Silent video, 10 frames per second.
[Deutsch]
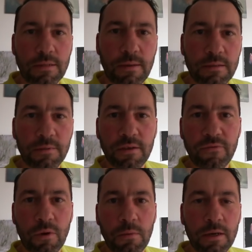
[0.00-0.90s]
das war's mit den
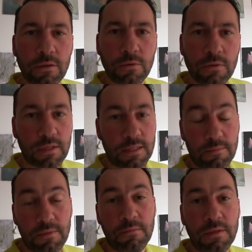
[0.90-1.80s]
Vorbereitungen. Jetzt
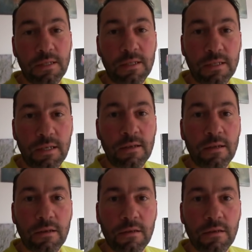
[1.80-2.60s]
habt ihr ein bisschen gesehen,